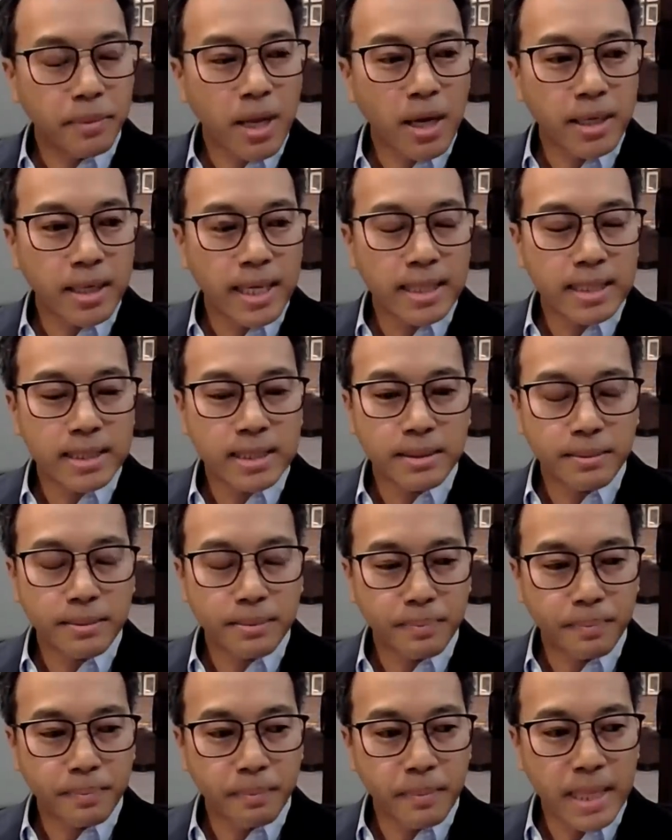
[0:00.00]
ตอนนี้
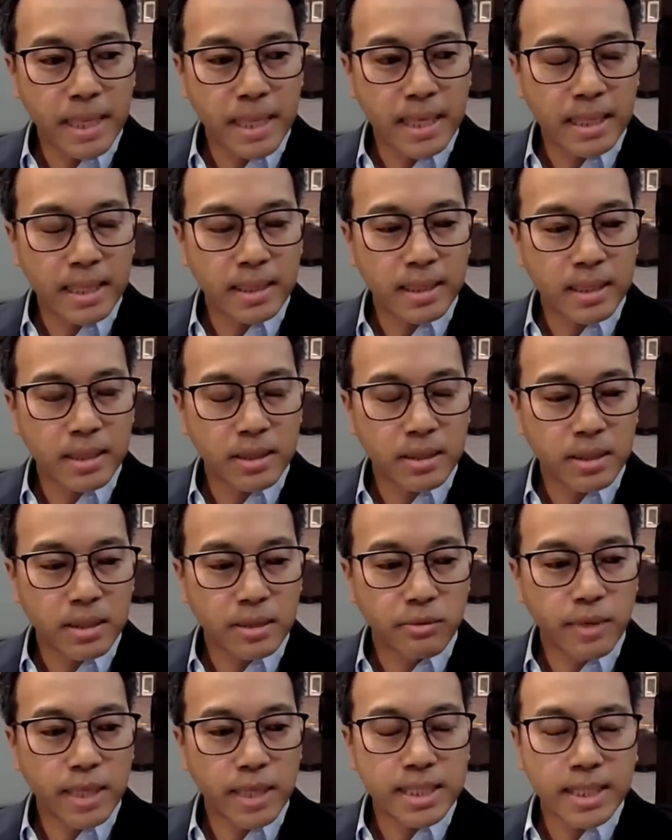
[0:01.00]
มี
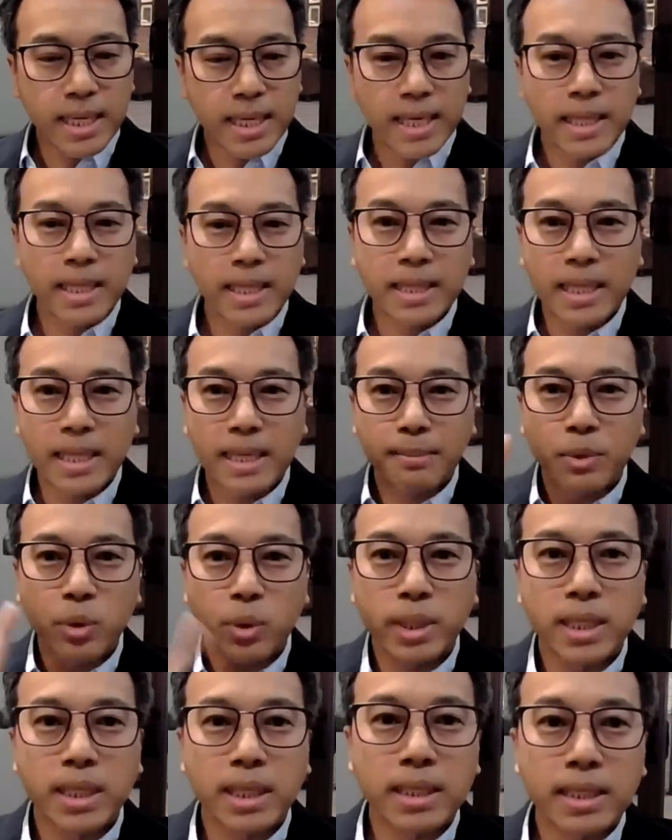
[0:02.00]
resonating theme
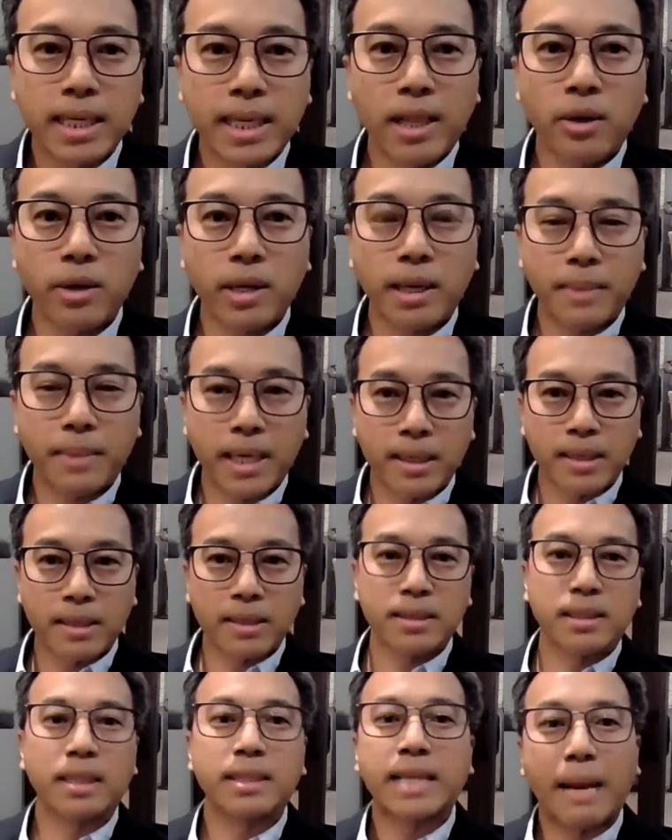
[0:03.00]
ตัวหนึ่งที่เรากำลัง
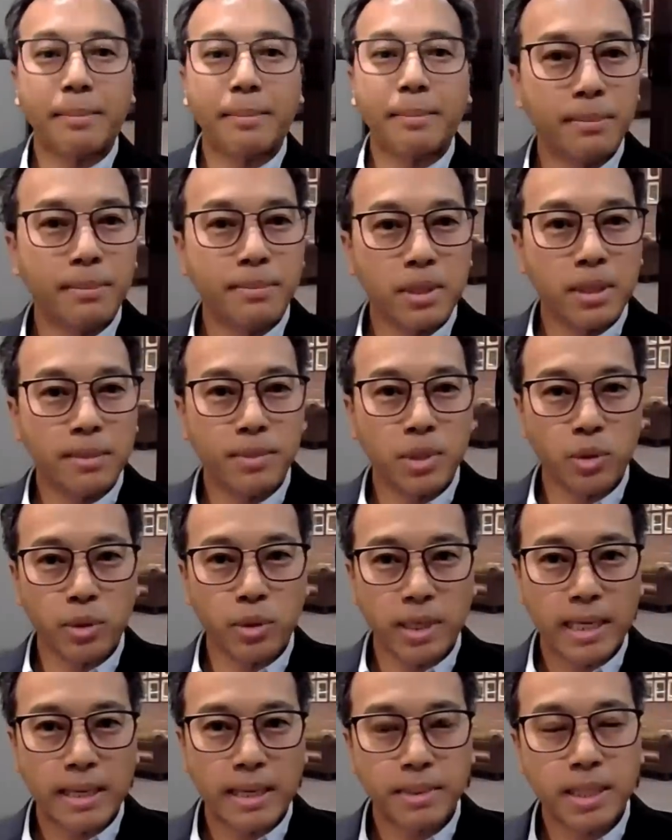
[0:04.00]
ศึกเพิ่มเติมอยู่
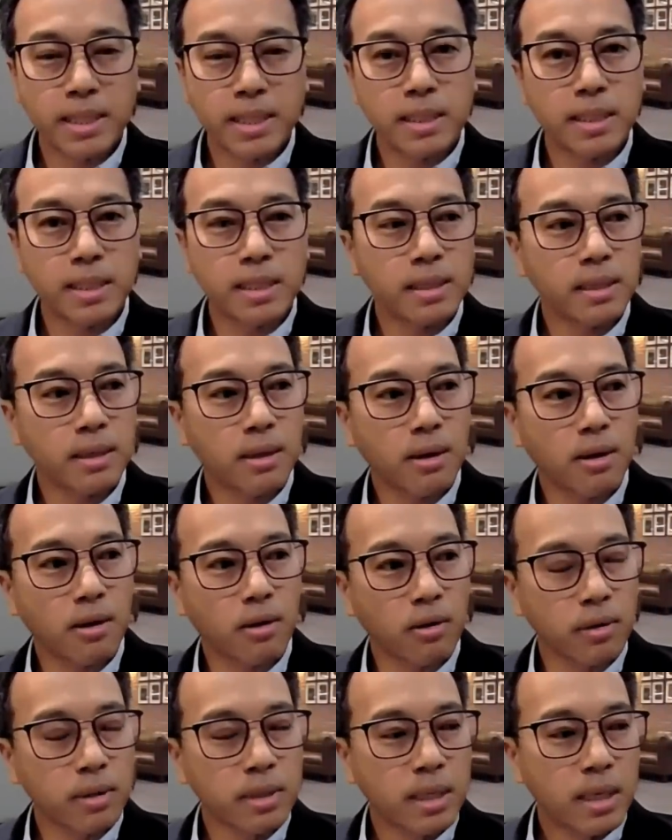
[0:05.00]
นะครับก็คือเรื่องข
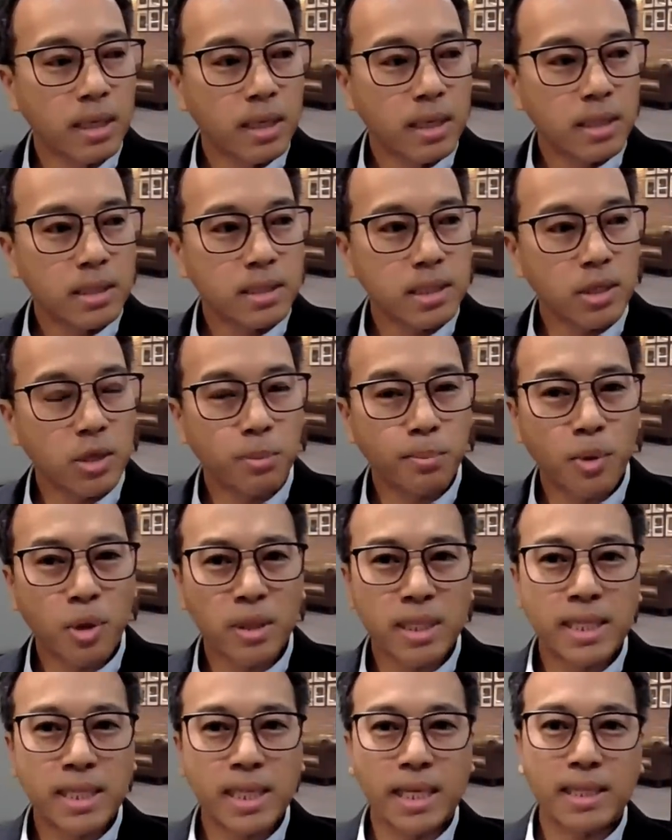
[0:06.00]
อง
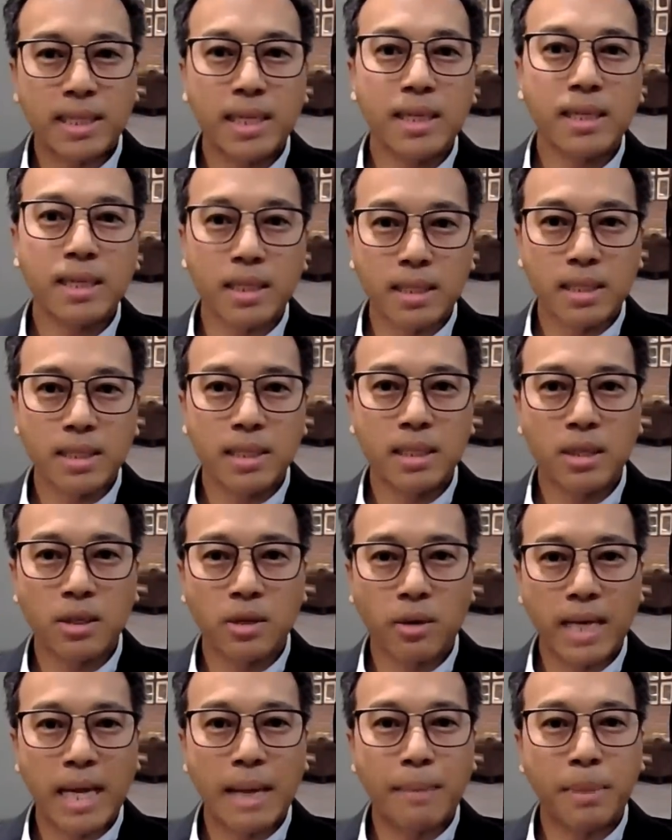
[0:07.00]
geopolitics ที่เกิดขึ้น
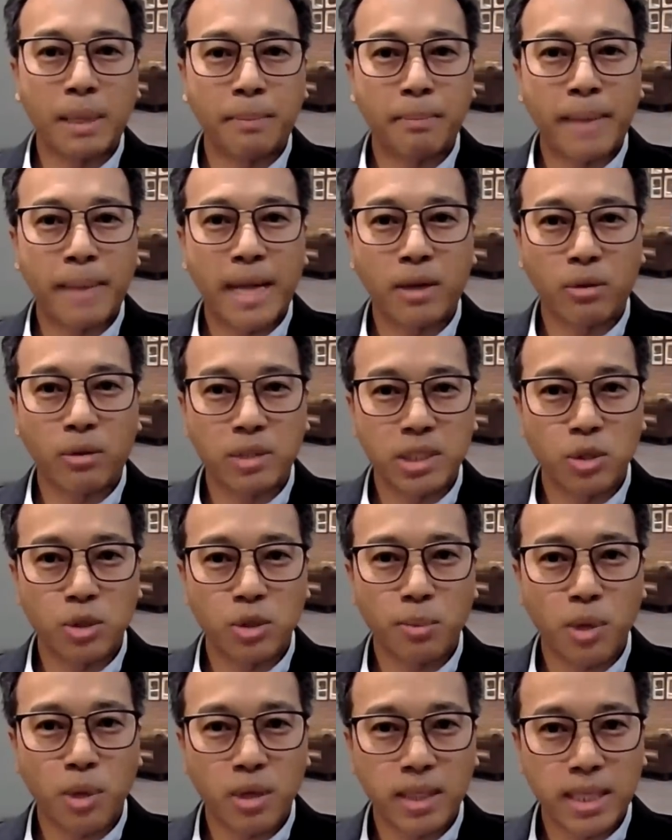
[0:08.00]
ของการเปลี่ยนแปลงของ
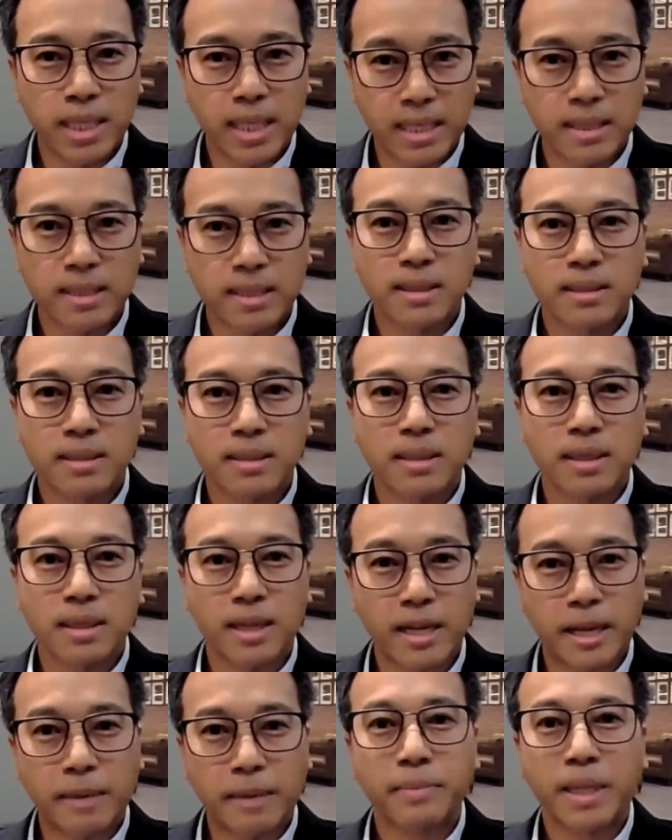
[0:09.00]
geopolitics
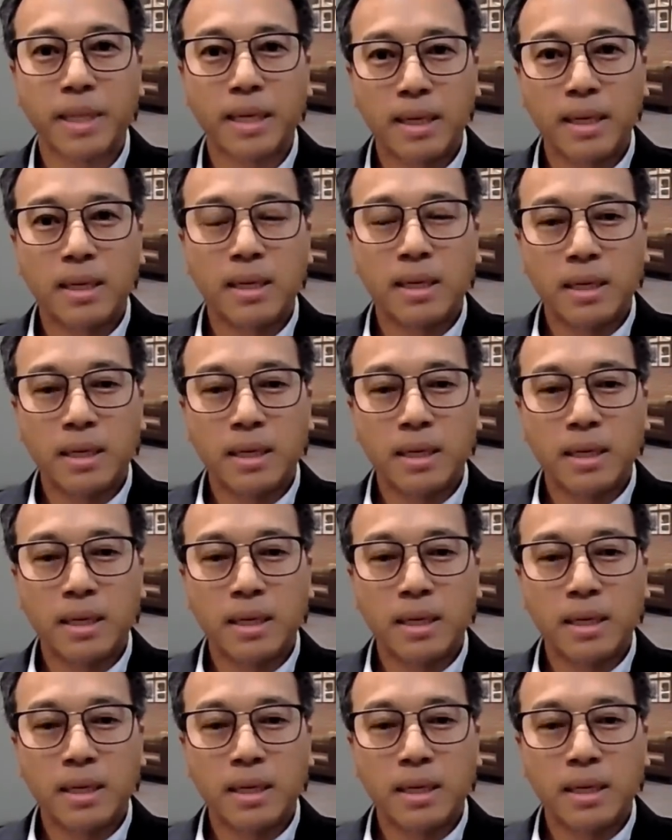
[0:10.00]
นะครับ mm-hmm.